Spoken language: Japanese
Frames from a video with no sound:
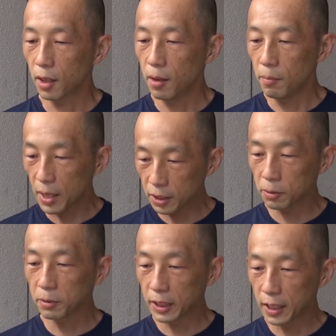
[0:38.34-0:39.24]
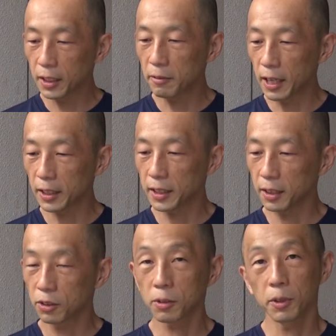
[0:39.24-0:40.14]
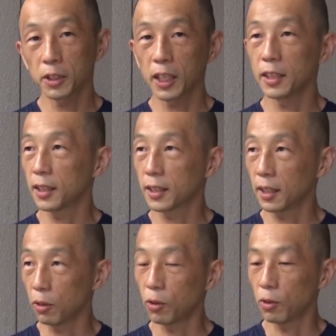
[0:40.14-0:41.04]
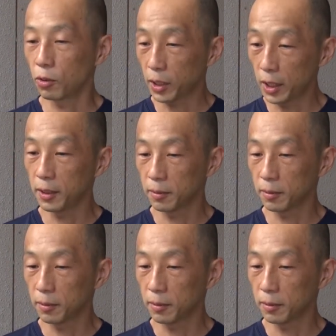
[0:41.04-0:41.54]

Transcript: まあ自分なりにはいってるつもりなんですけど、はい